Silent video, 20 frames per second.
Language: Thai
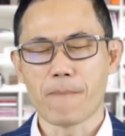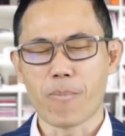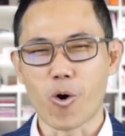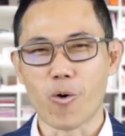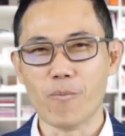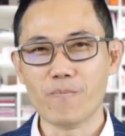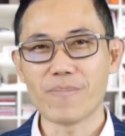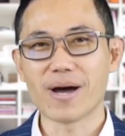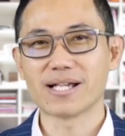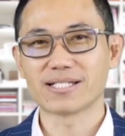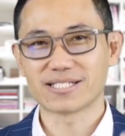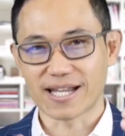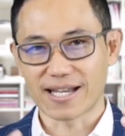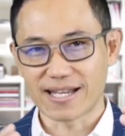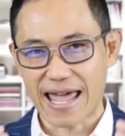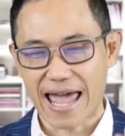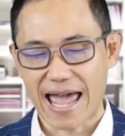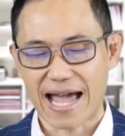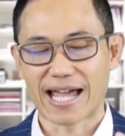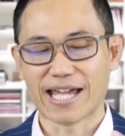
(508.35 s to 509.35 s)
ผมมาแส
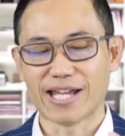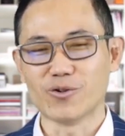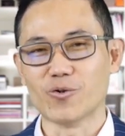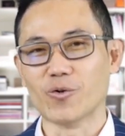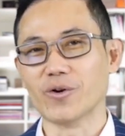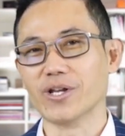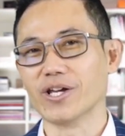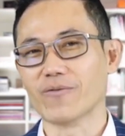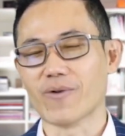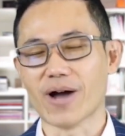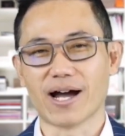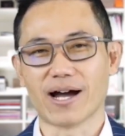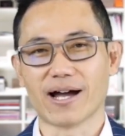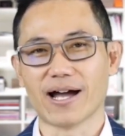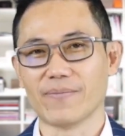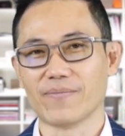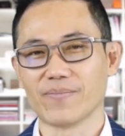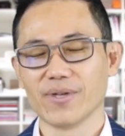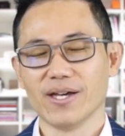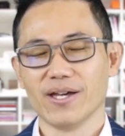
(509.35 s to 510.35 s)
ดงให้ดูดีกว่าค
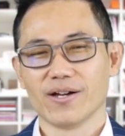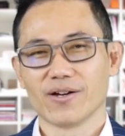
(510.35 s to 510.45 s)
รับ